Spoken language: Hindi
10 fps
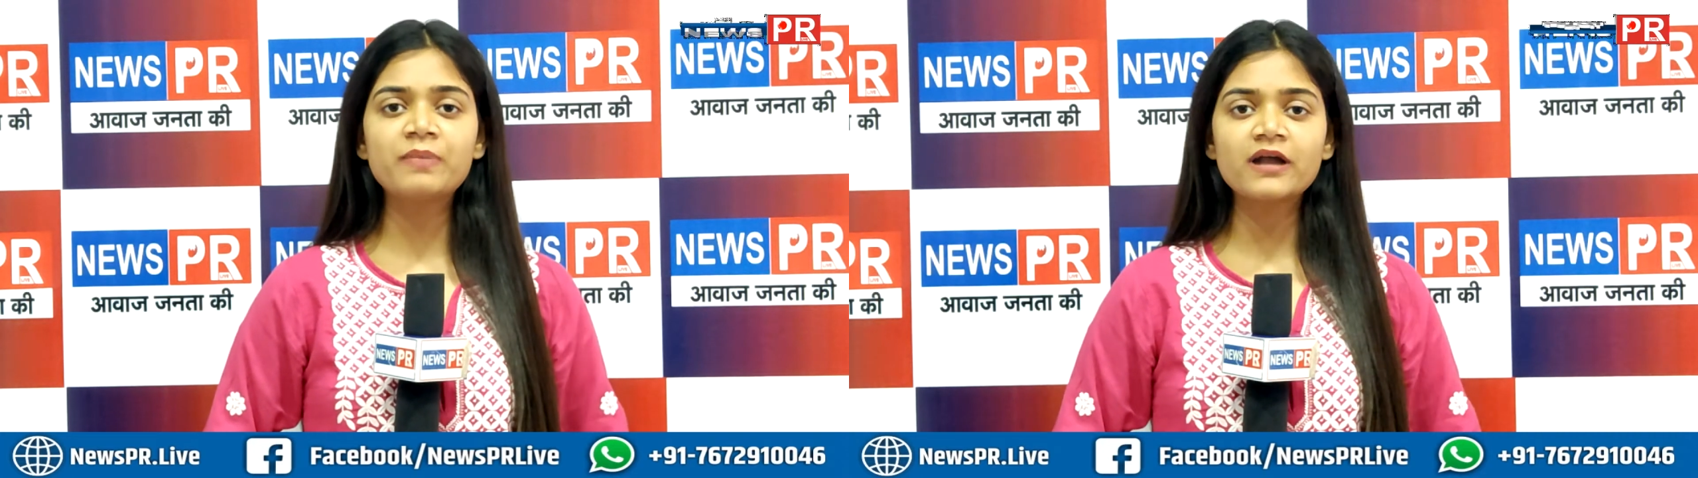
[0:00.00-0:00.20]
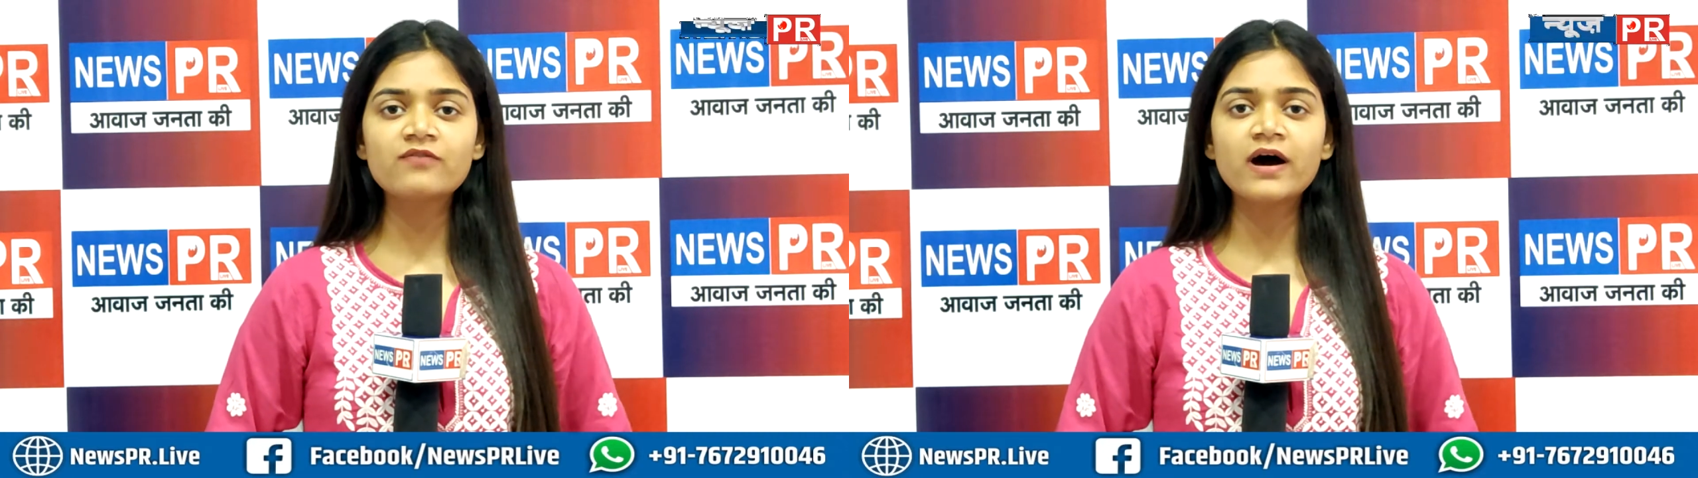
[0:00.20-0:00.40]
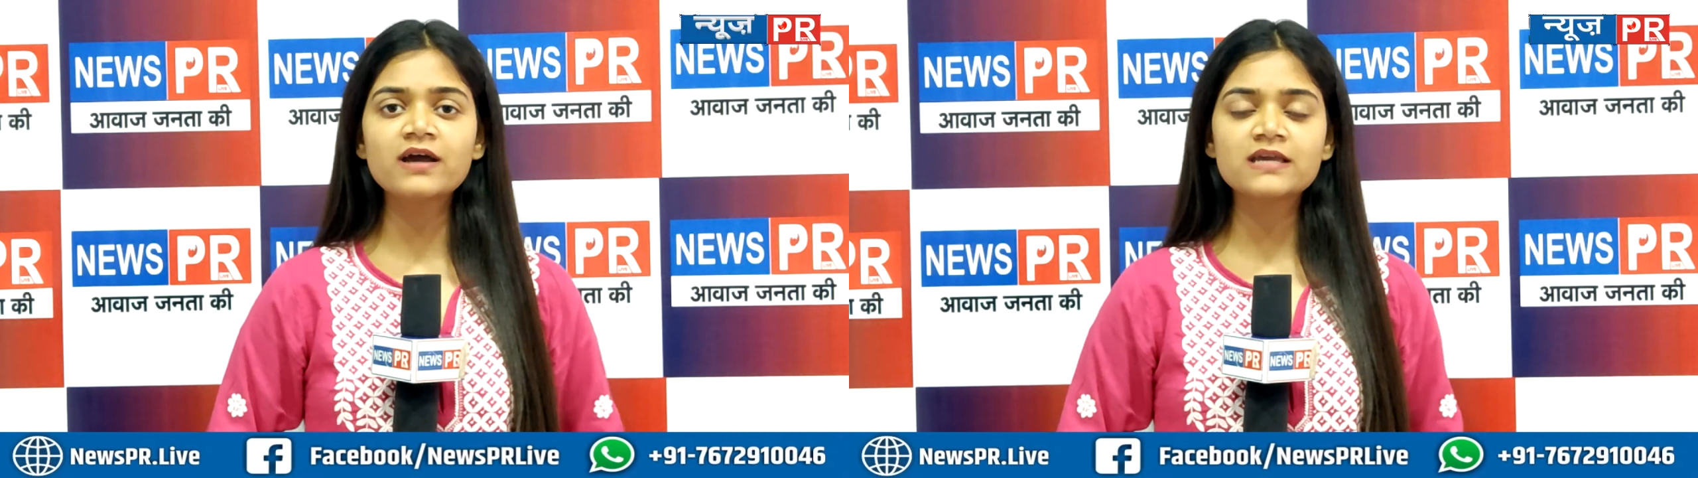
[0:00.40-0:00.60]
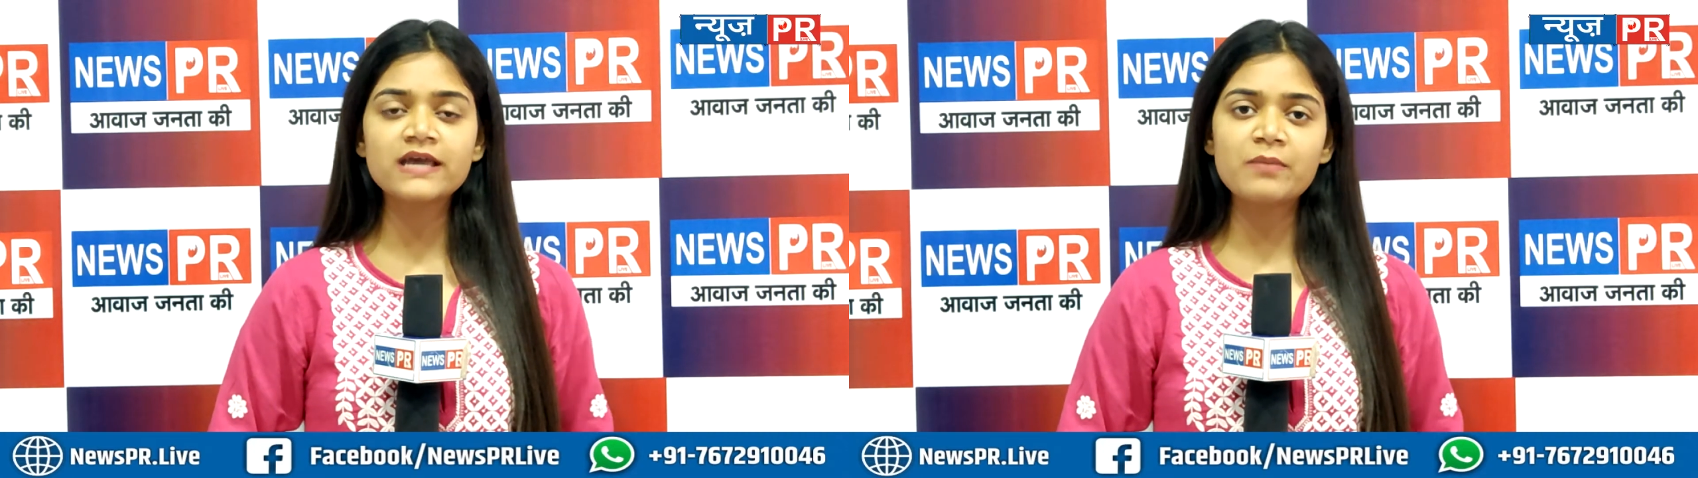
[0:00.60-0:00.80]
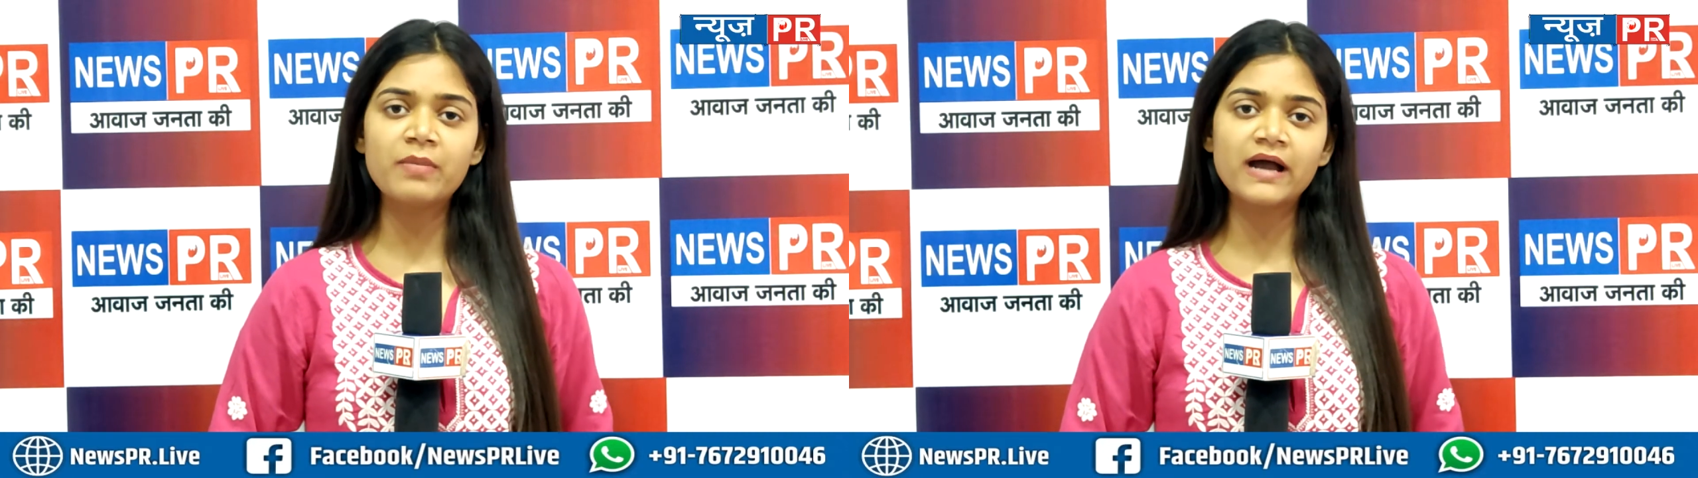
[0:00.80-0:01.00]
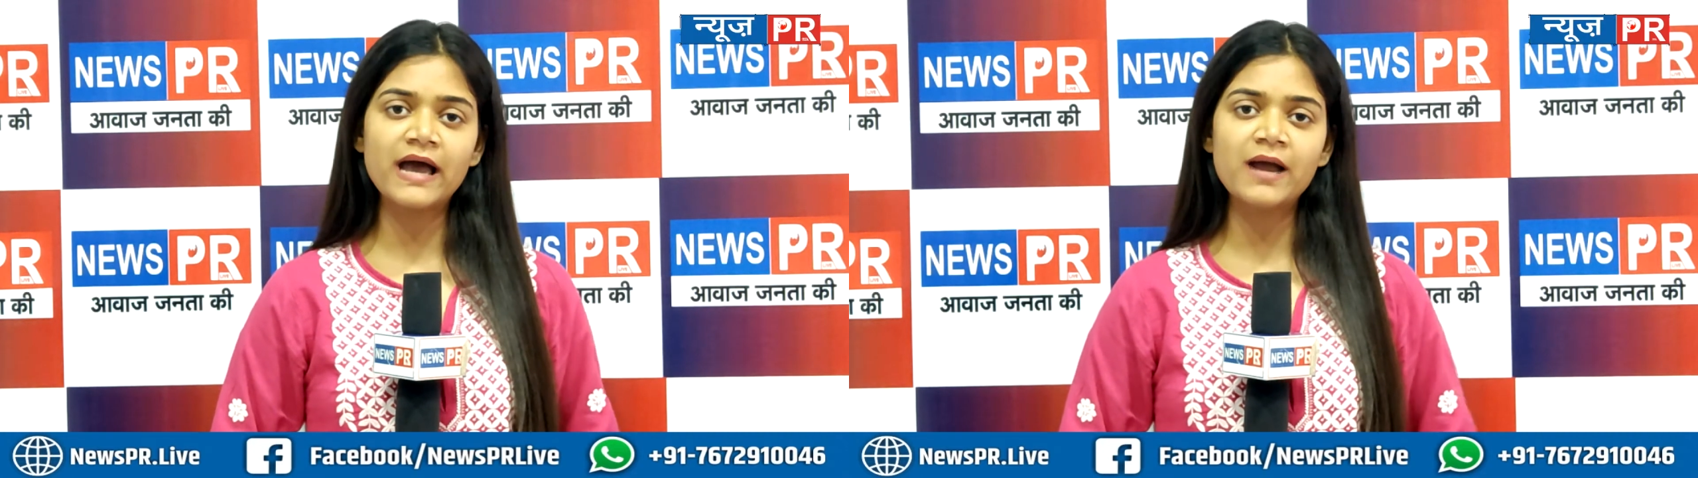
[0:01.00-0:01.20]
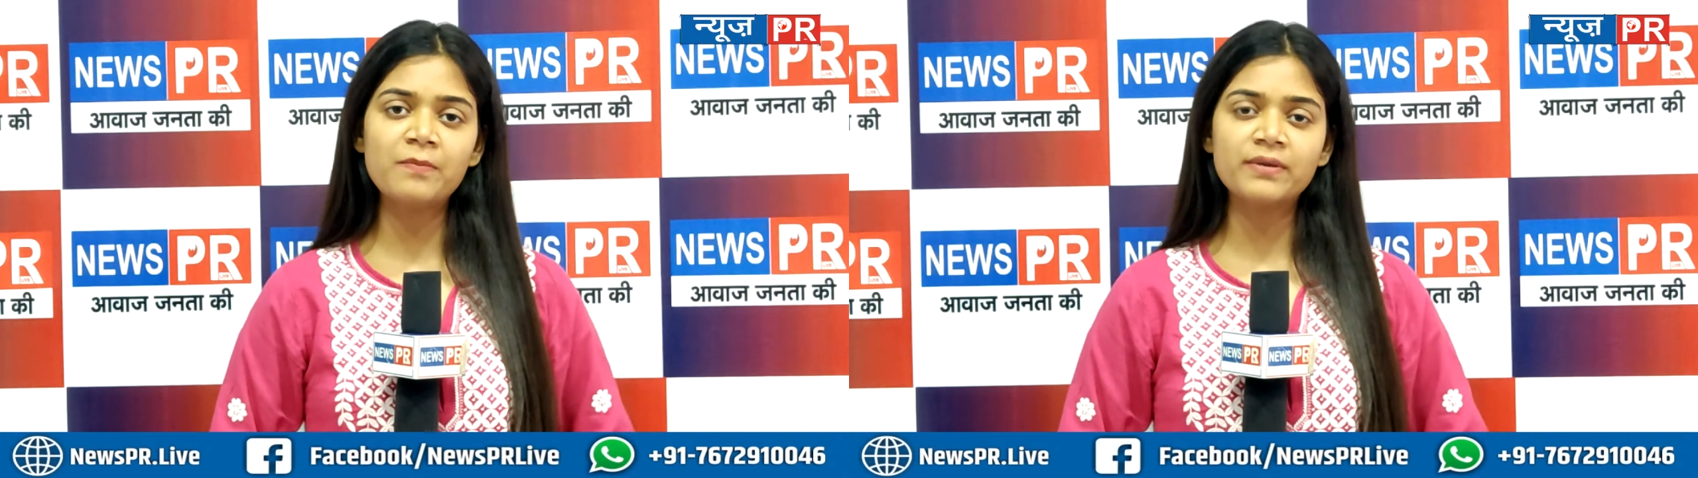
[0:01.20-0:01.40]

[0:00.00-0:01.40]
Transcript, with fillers: परवाह किए बगैर